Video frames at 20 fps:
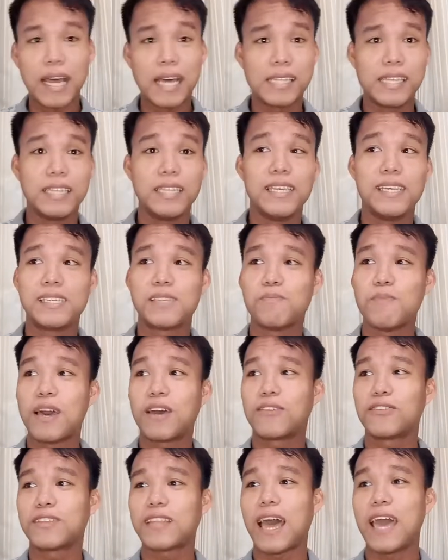natin is
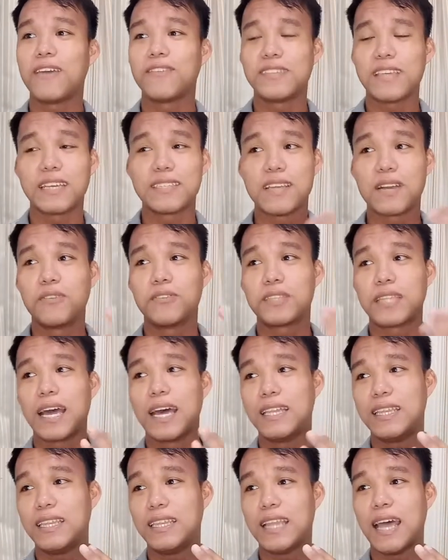meron tayong
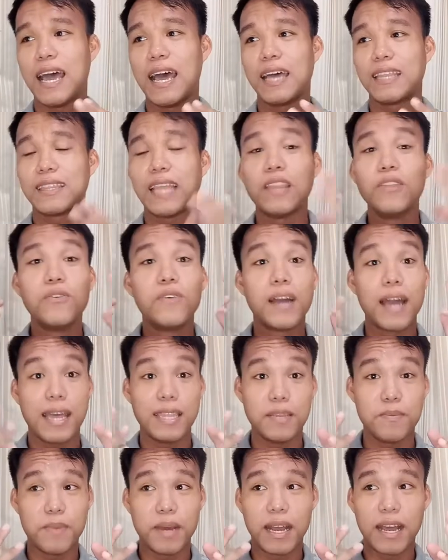sasagutan na
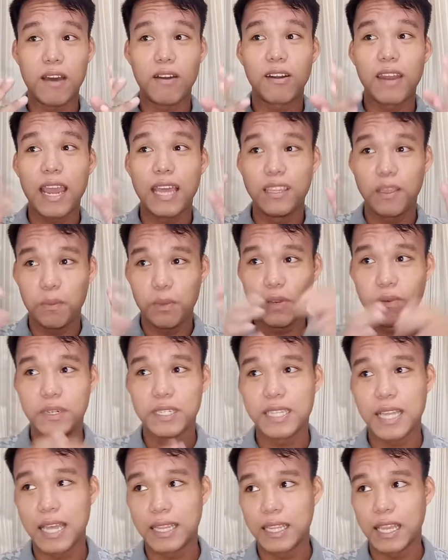tanungan ng mga organic
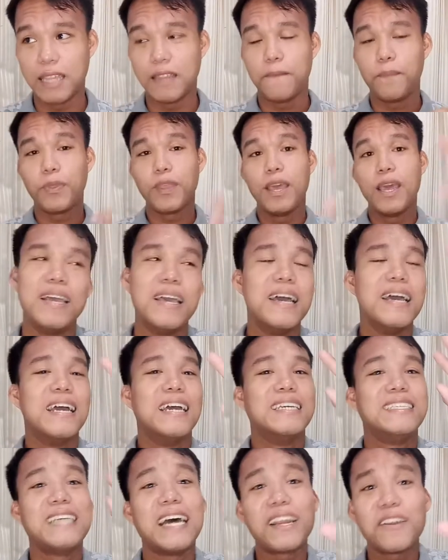viewers natin.
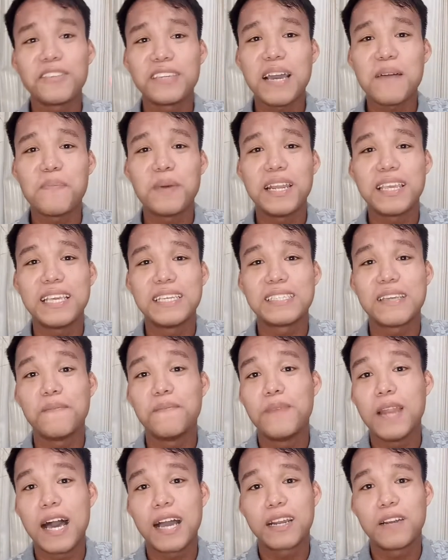Shoutout nga pala dyan
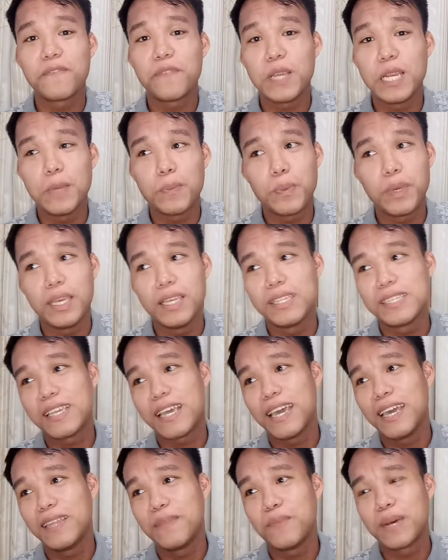sa Vlogger Philippines
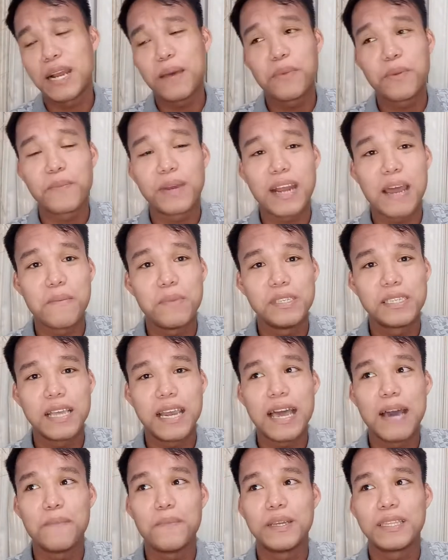and maraming maraming
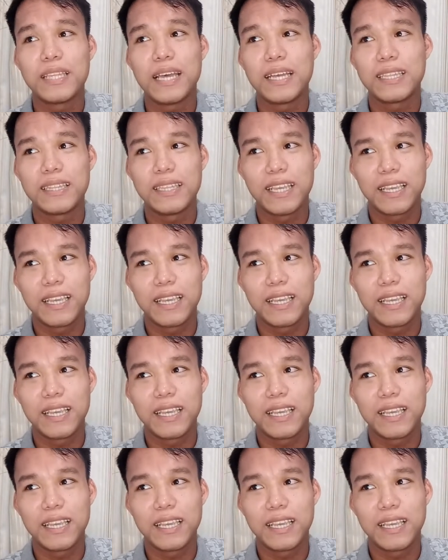salamat at